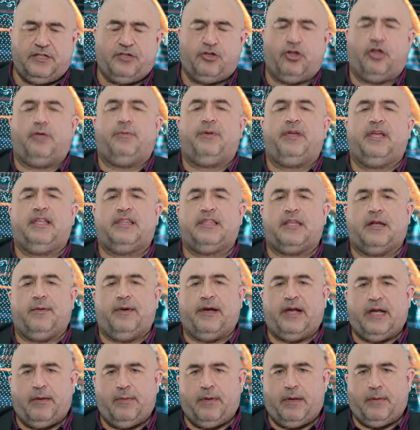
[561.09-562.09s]
todavía
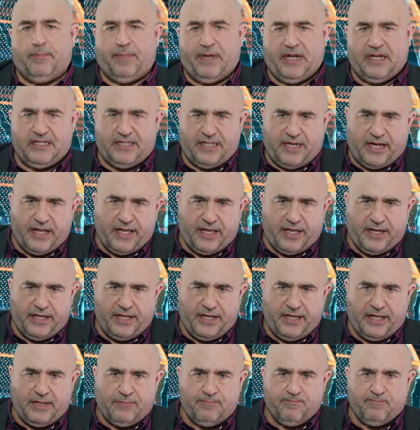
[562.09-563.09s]
trabajaba para
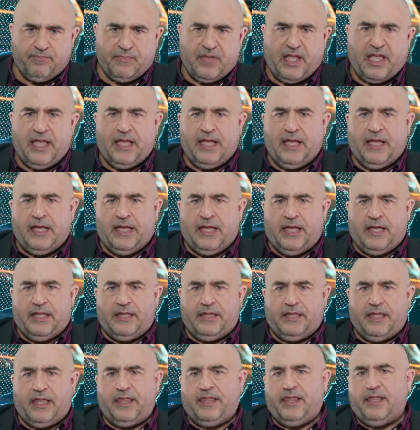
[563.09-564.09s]
extranjería,
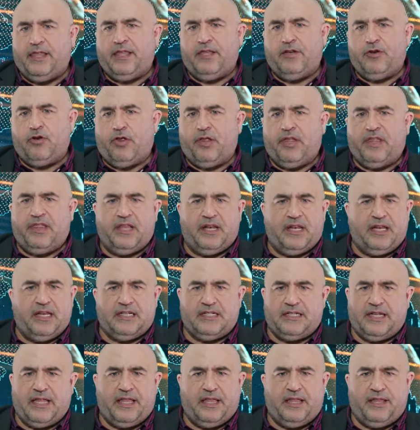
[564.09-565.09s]
decidí no
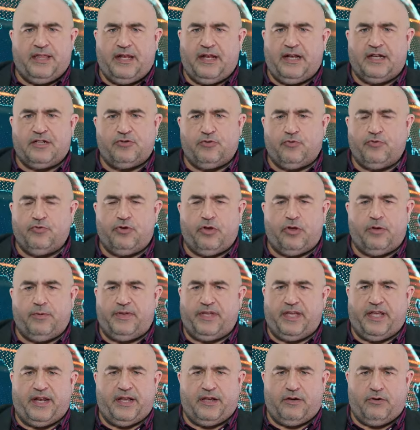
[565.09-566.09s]
decirles nada del asunto de
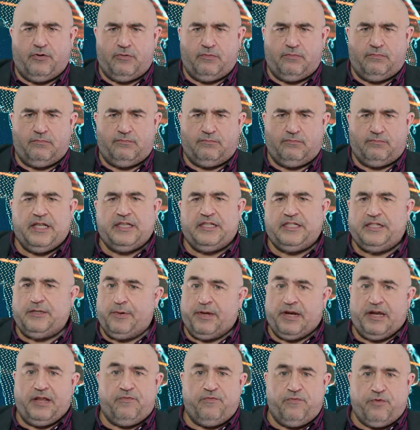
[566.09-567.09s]
Villarejo.
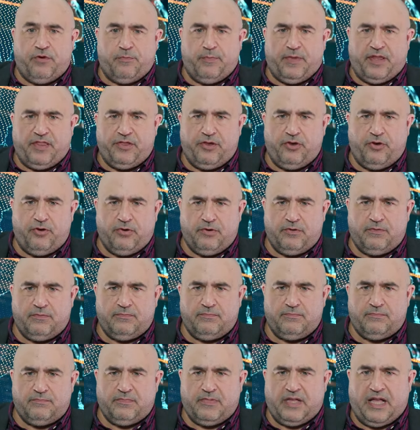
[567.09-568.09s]
Llevar la información
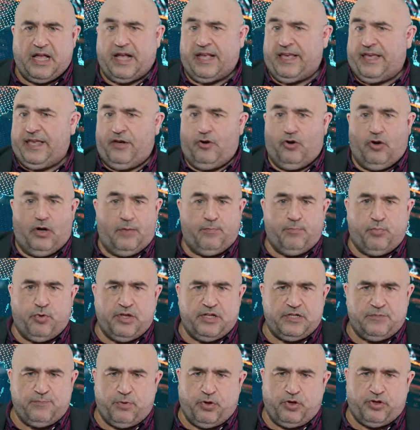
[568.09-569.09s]
a quien no la
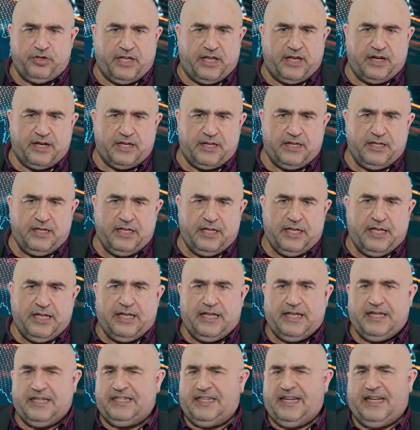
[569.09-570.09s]
puede explotar
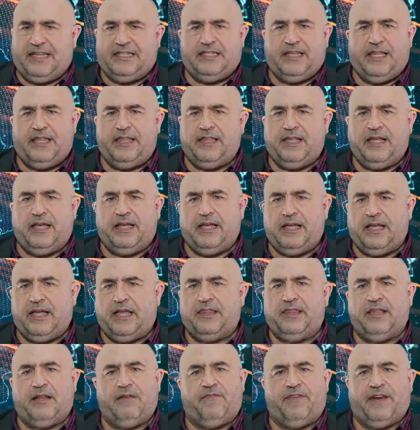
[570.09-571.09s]
es la senda
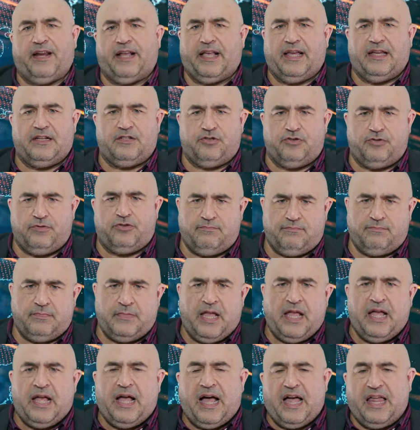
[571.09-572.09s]
hacia el fracaso.
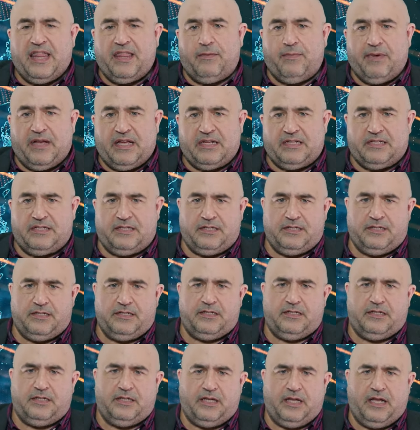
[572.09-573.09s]
Además,
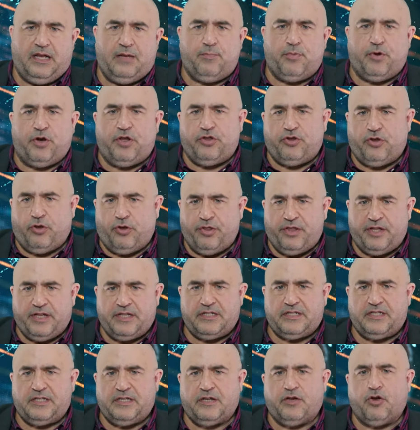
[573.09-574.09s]
el por
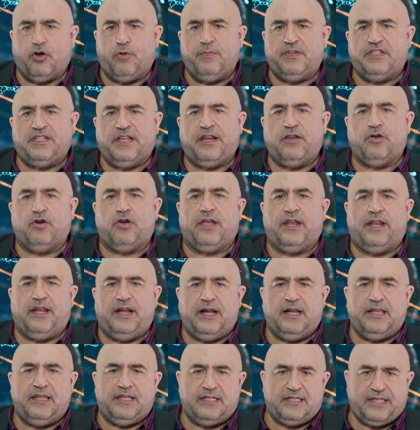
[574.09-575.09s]
entonces comisario
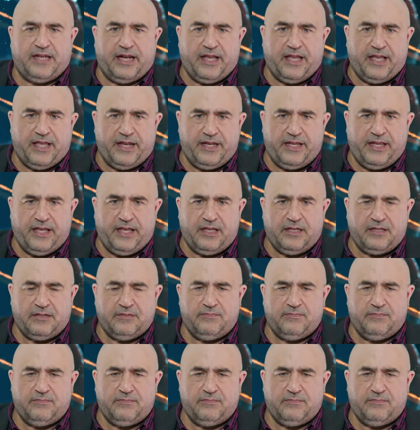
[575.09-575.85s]
general de extranjería,